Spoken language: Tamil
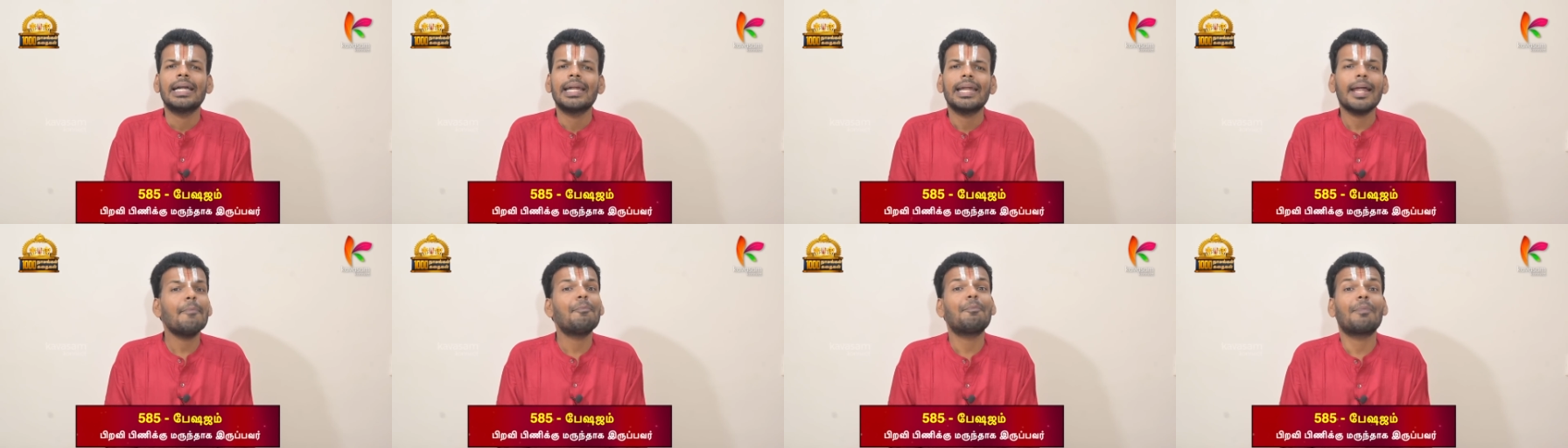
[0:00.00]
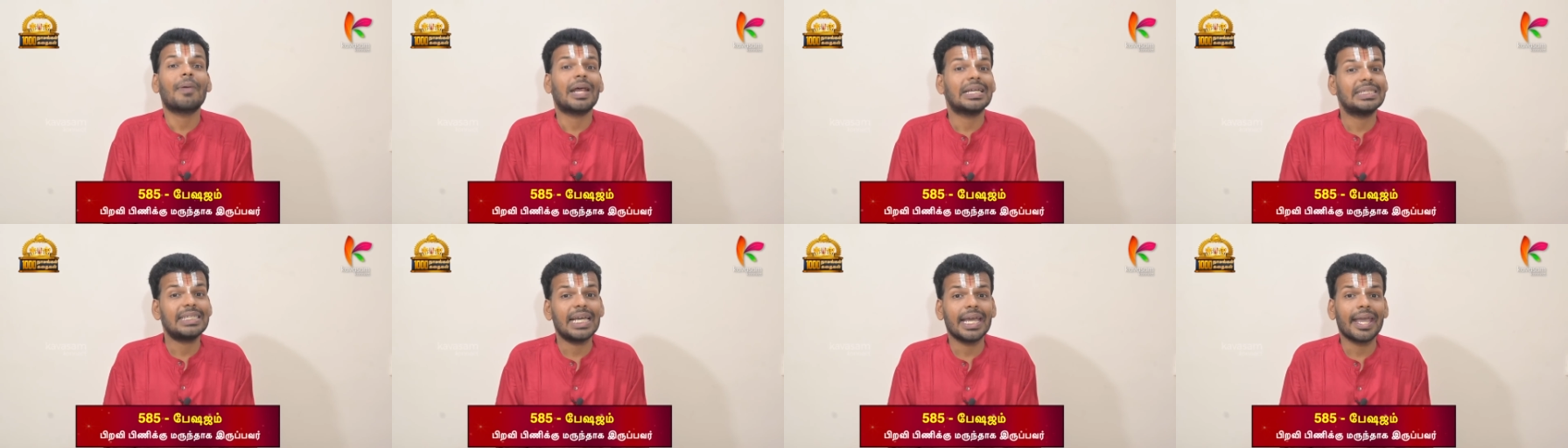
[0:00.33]
ந
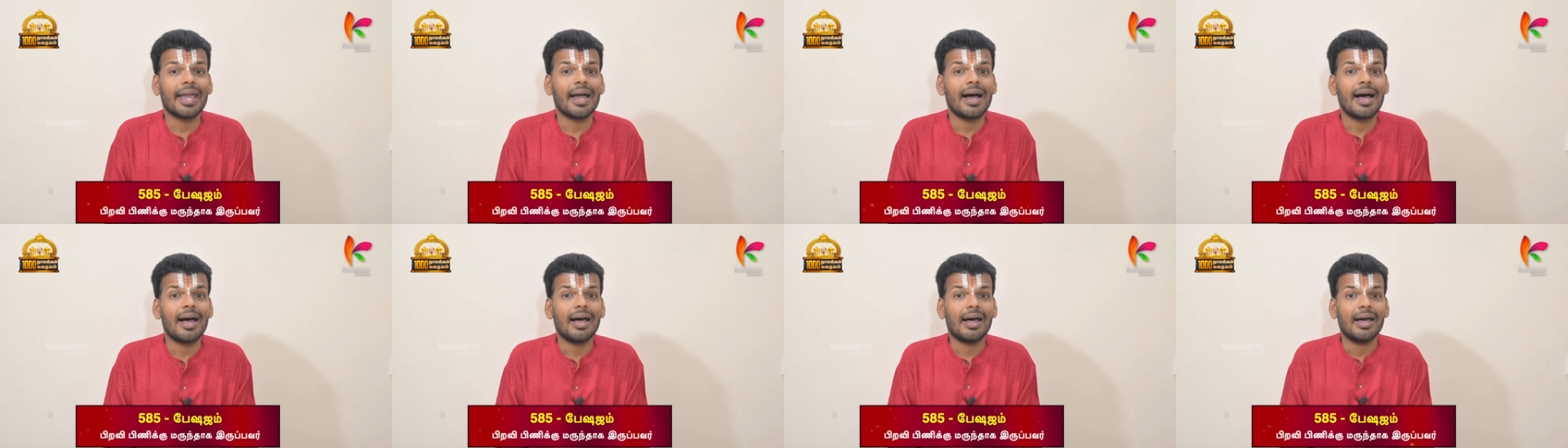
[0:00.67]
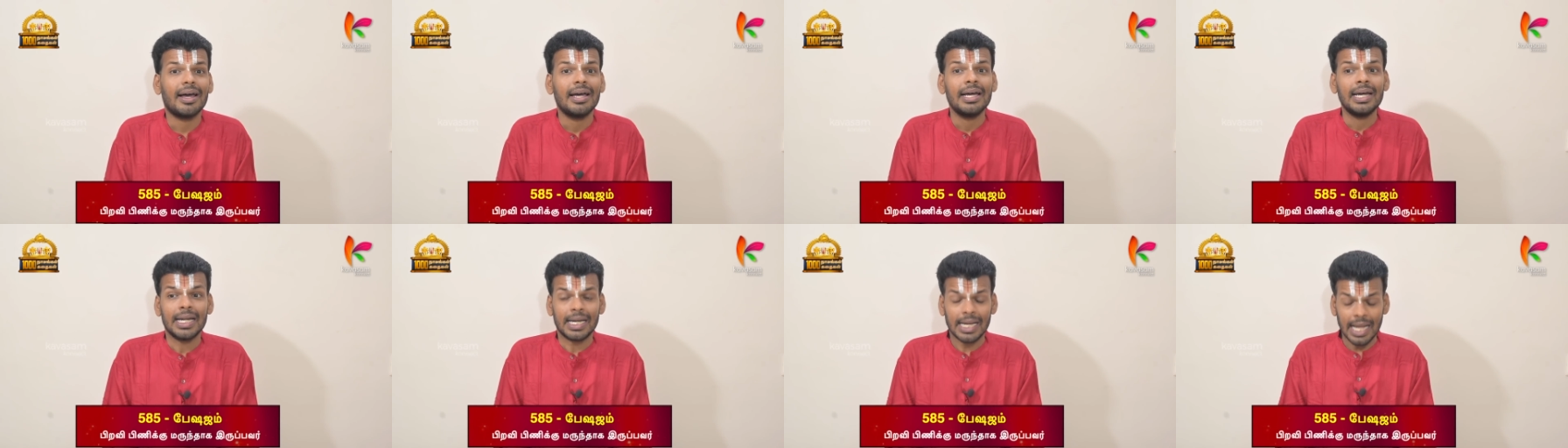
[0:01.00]
பிரஜையா
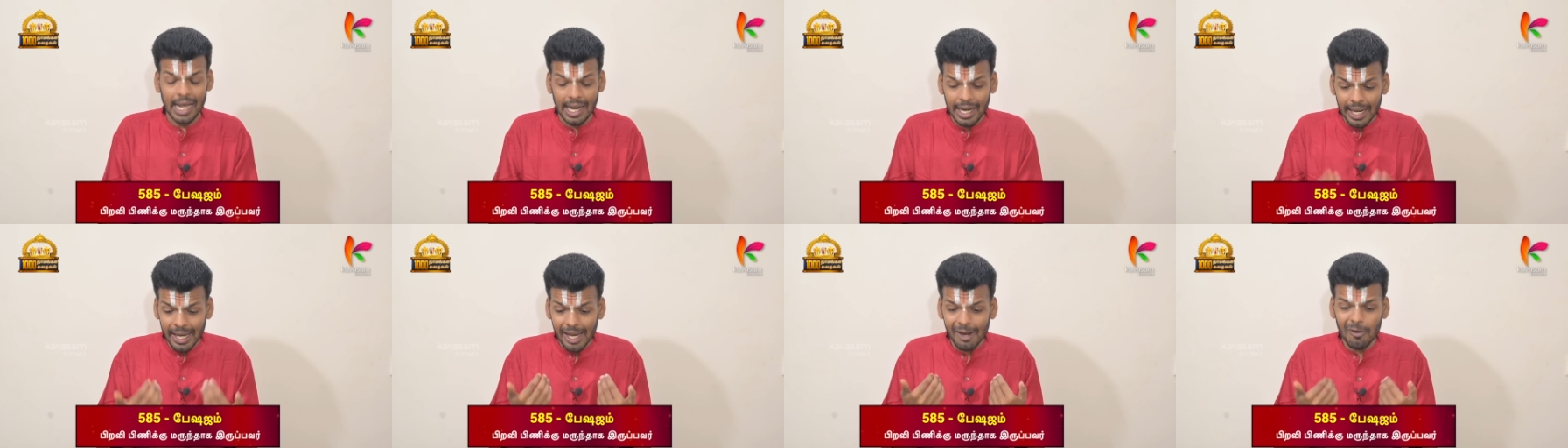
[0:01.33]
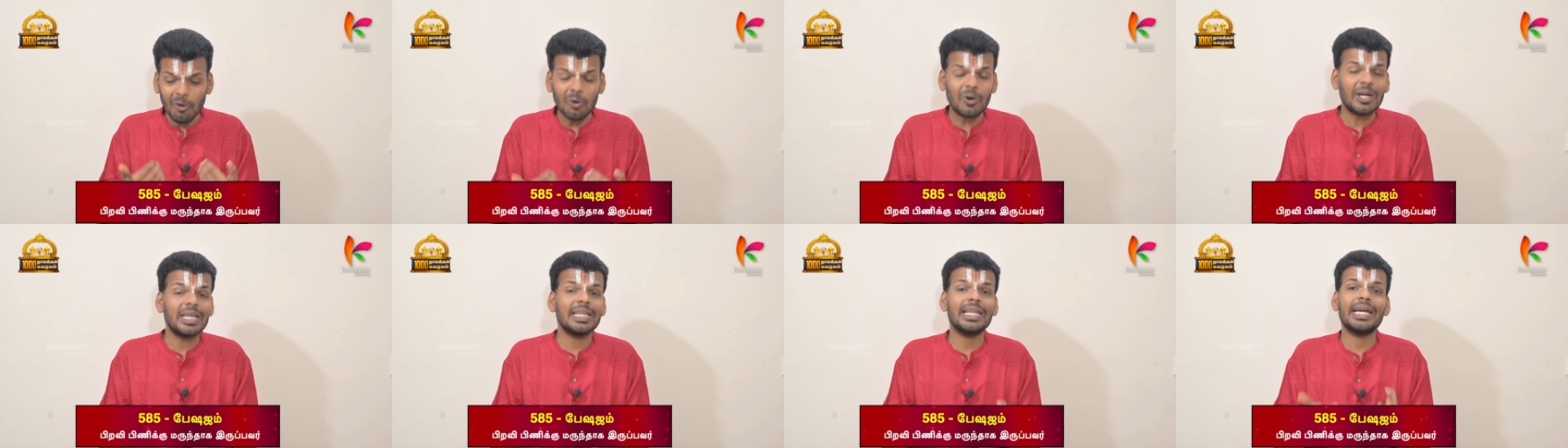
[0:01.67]
நிறைய
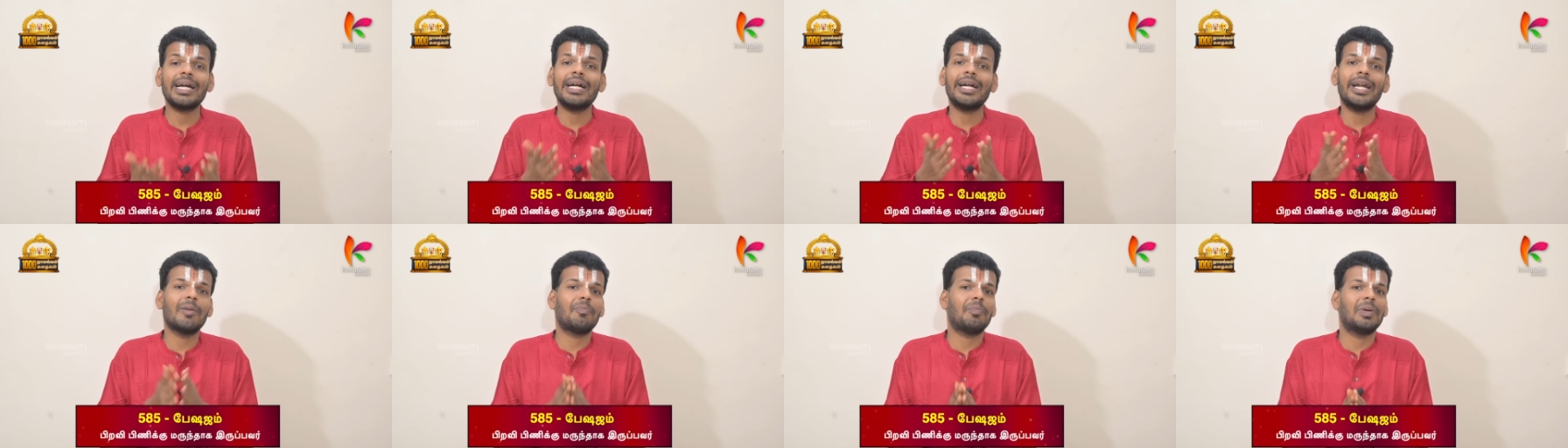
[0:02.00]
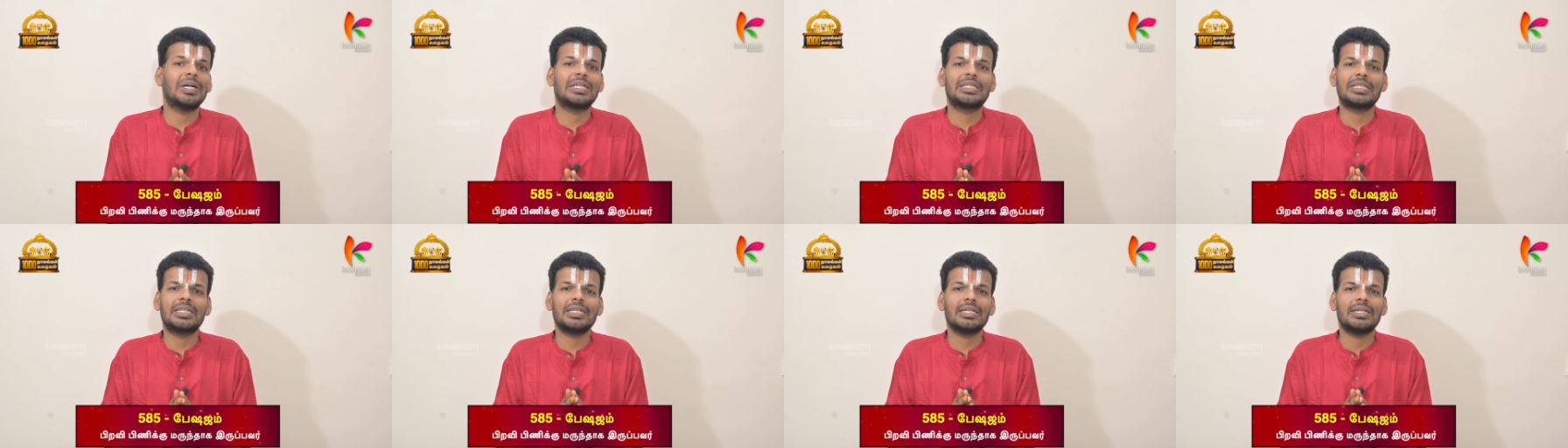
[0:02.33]
குழந்தைகளை
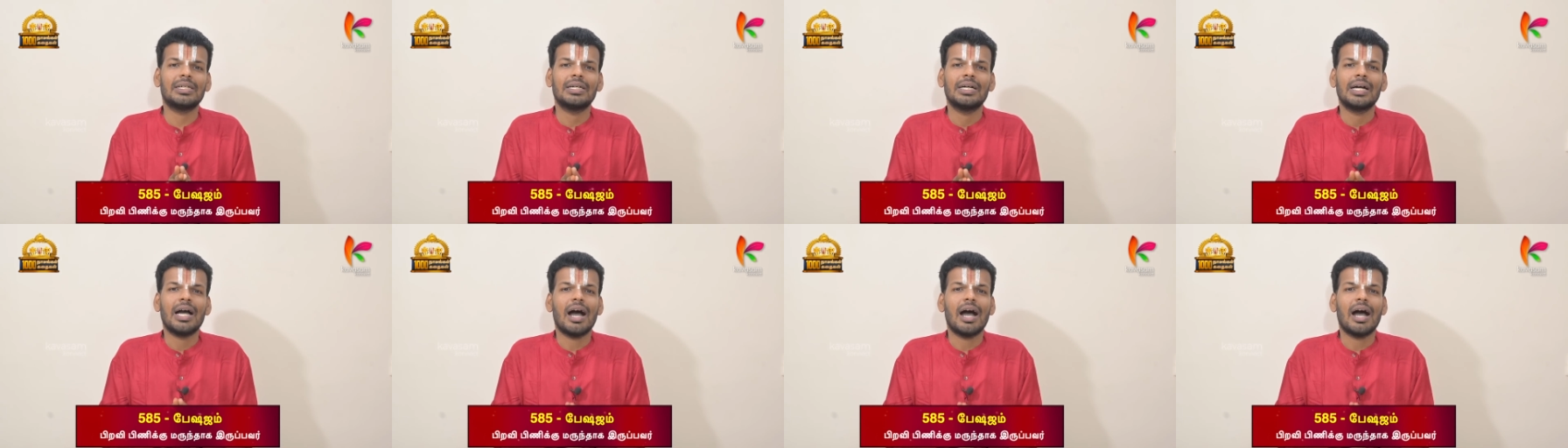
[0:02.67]
பெற்று